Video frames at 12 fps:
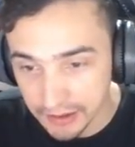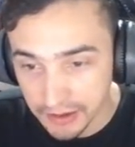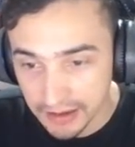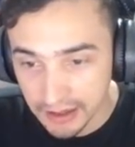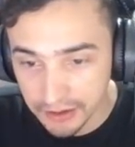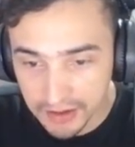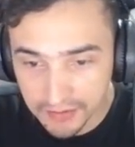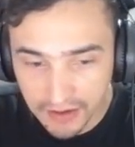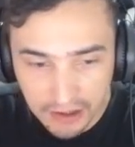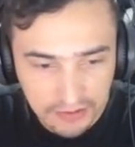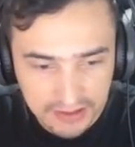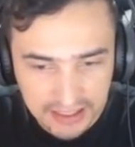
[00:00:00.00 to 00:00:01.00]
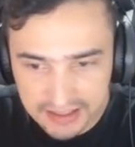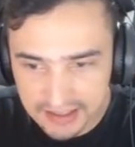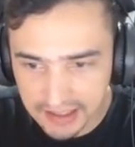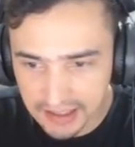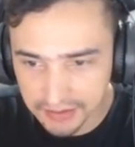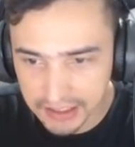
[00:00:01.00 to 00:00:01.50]
é o que, que vai
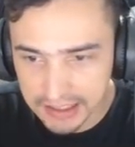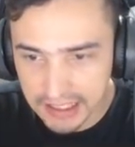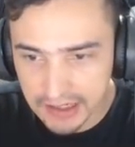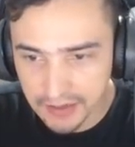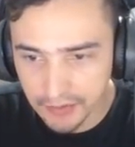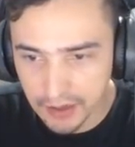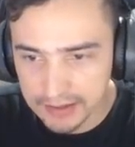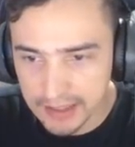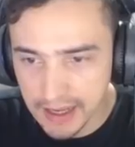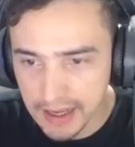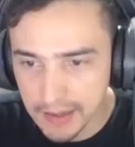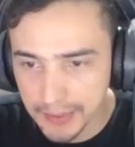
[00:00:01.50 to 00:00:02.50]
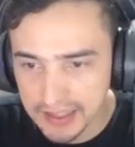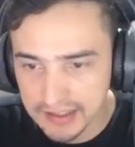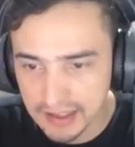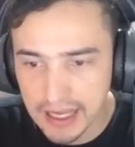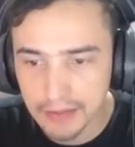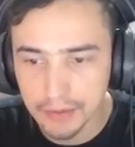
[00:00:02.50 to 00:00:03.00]
acontecer, na verdade. Eu vou até ir para esse
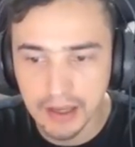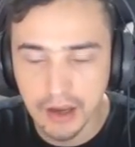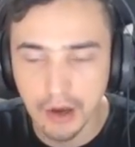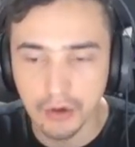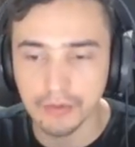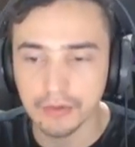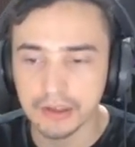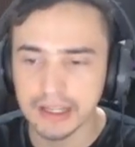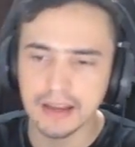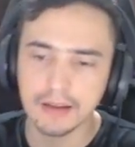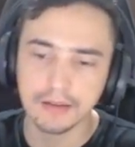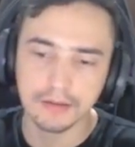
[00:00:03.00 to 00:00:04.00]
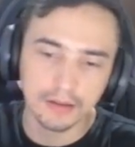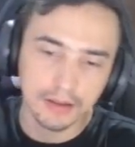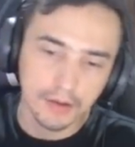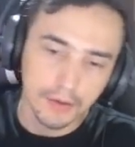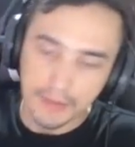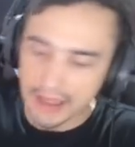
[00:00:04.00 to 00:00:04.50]
lado aqui, ó, não vou nem
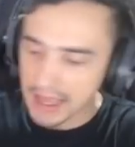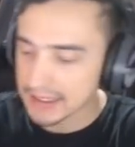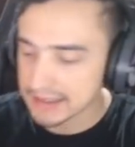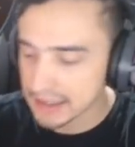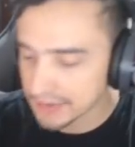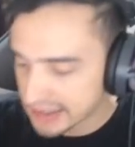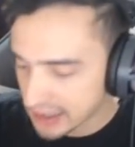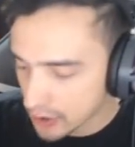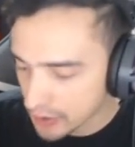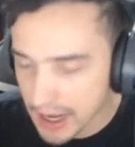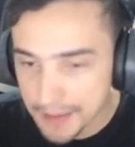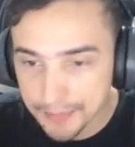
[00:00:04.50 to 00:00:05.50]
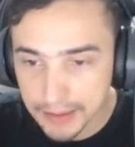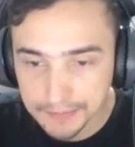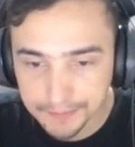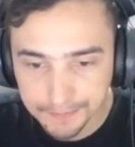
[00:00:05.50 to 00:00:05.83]
atravessar o mapa.